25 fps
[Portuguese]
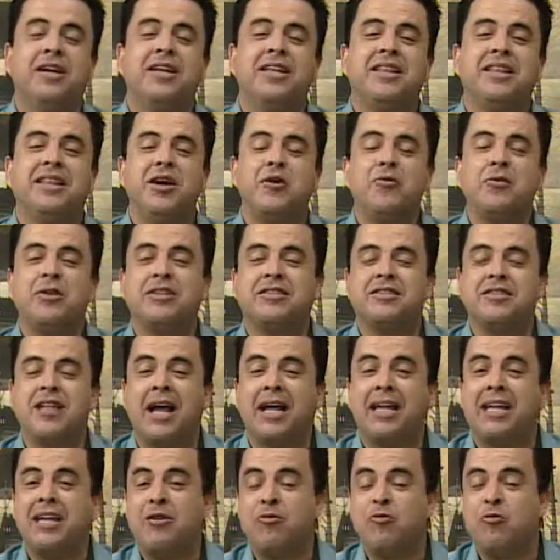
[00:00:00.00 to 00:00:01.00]
Então ele
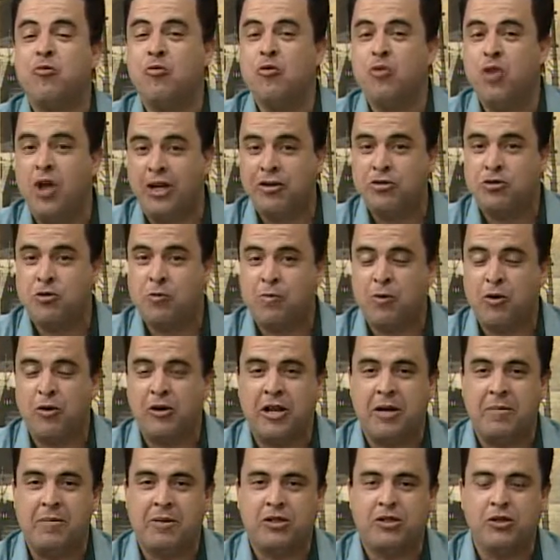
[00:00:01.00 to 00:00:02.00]
está aqui no nosso
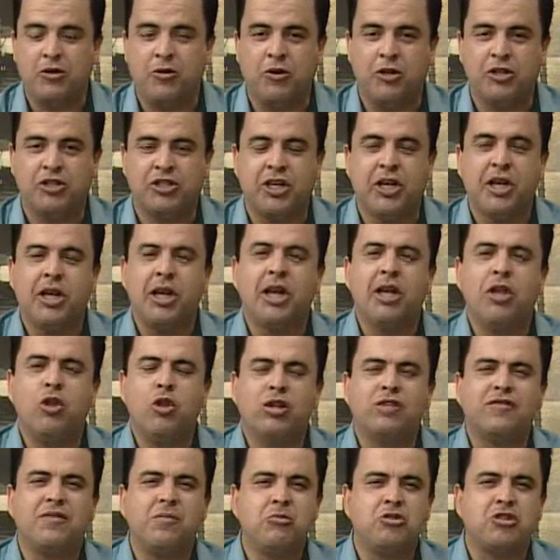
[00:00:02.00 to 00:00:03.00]
programa de hoje e
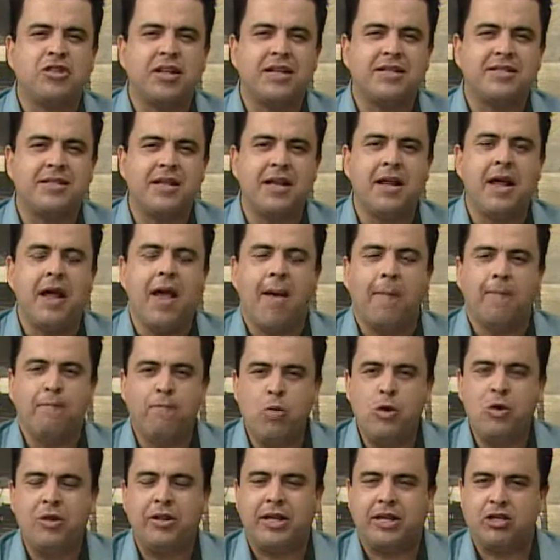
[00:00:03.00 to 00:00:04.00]
nós vamos trazer
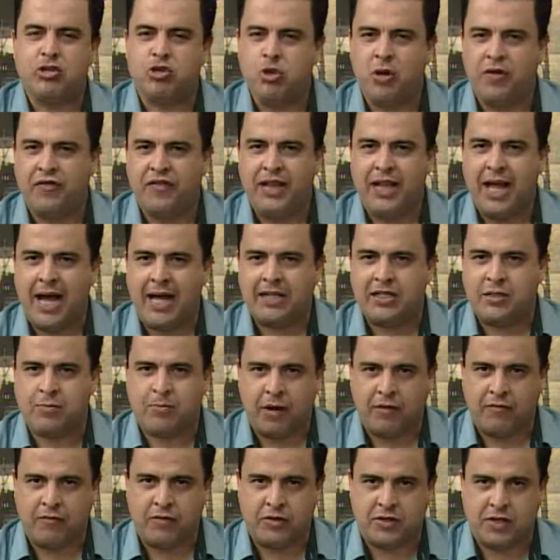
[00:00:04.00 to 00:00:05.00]
muitas novidades
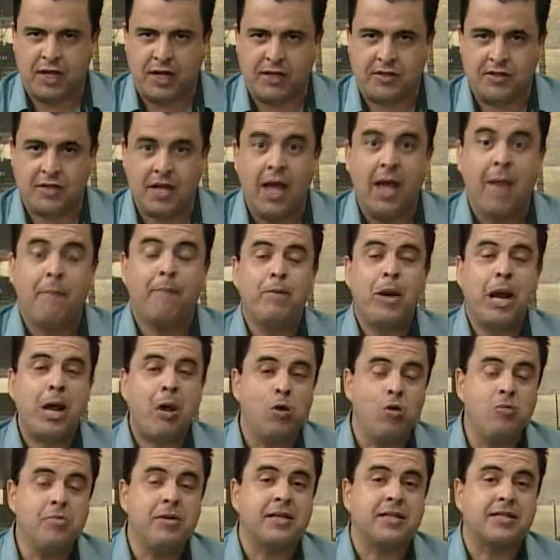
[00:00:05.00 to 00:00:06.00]
para vocês.
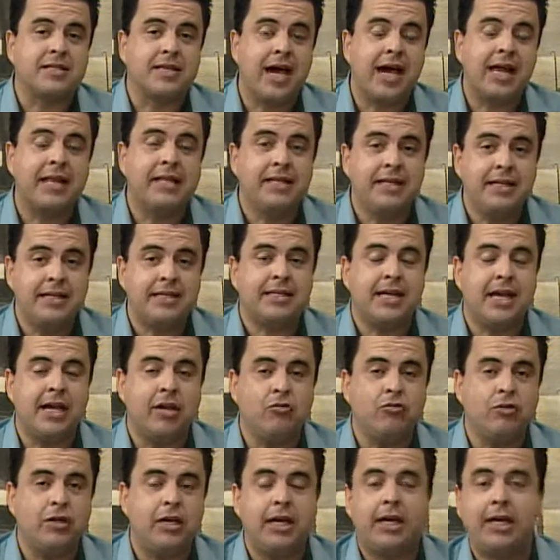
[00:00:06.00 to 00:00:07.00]
Para começar,
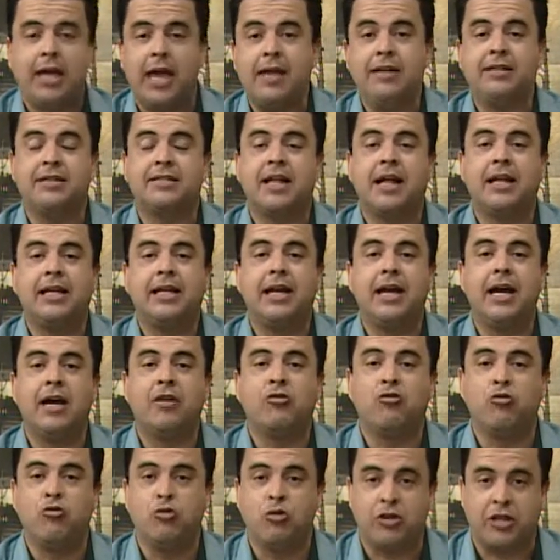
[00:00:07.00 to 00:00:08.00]
dizendo que quem está
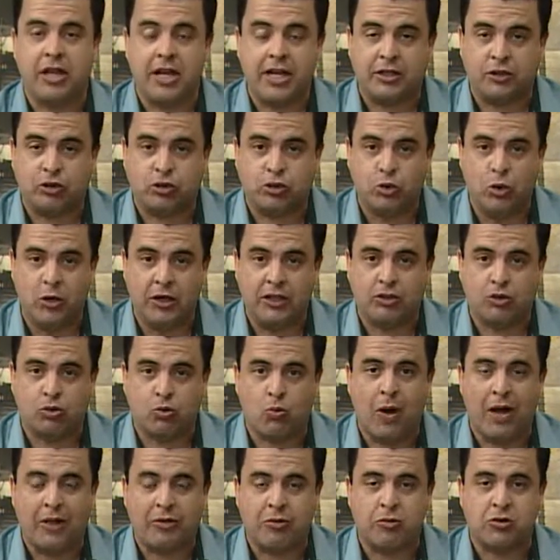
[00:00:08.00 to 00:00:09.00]
ligando no
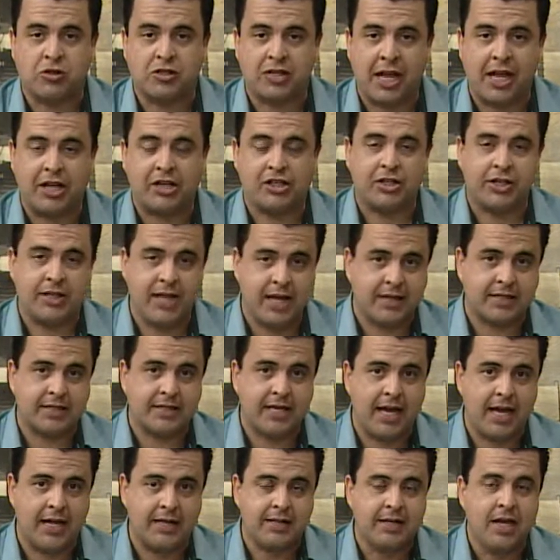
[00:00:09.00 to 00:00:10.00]
3247
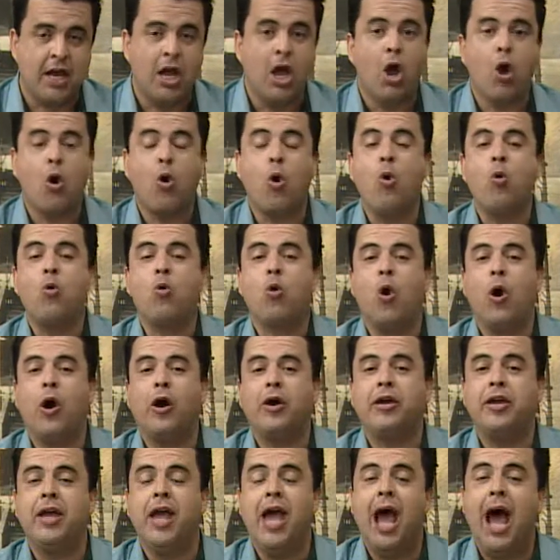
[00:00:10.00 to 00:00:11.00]
1010
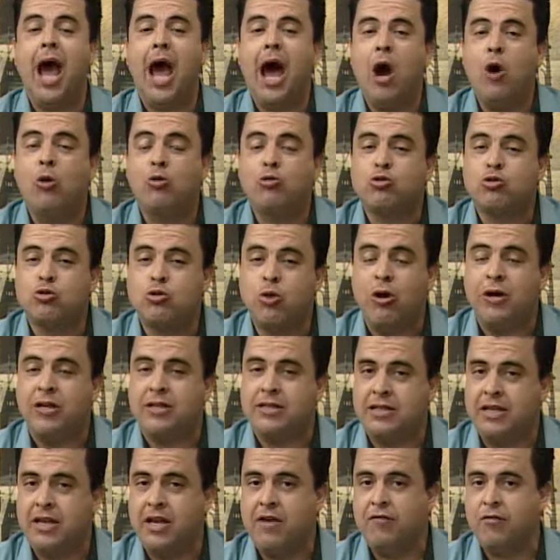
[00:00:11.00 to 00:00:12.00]
concorre aos
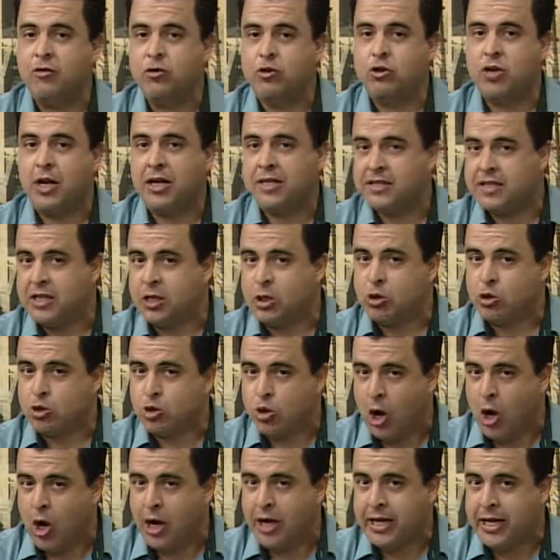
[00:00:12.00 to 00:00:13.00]
dois livros Nossa
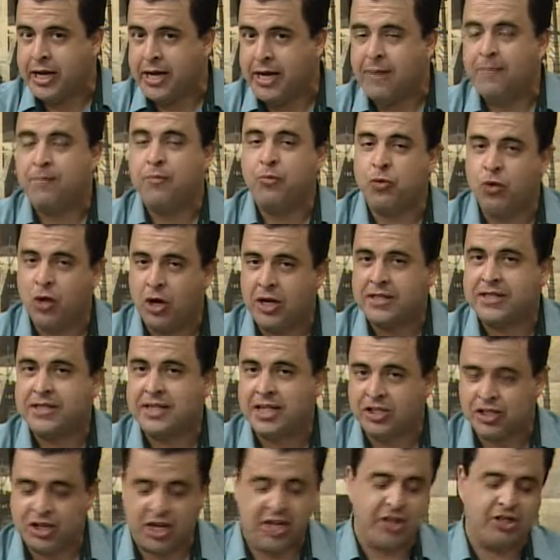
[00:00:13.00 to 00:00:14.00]
História,
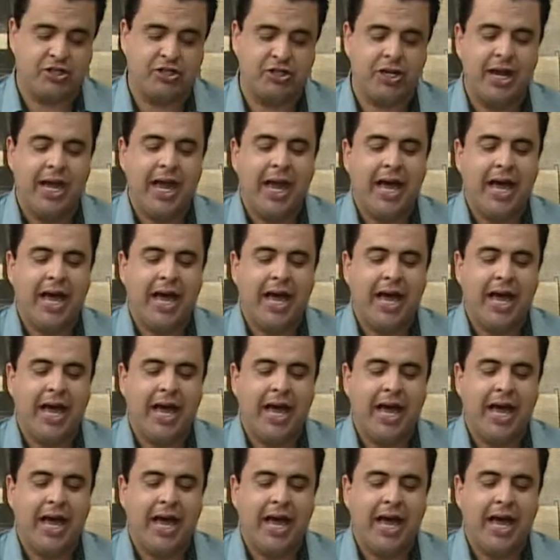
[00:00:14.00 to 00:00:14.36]
Nossa gente.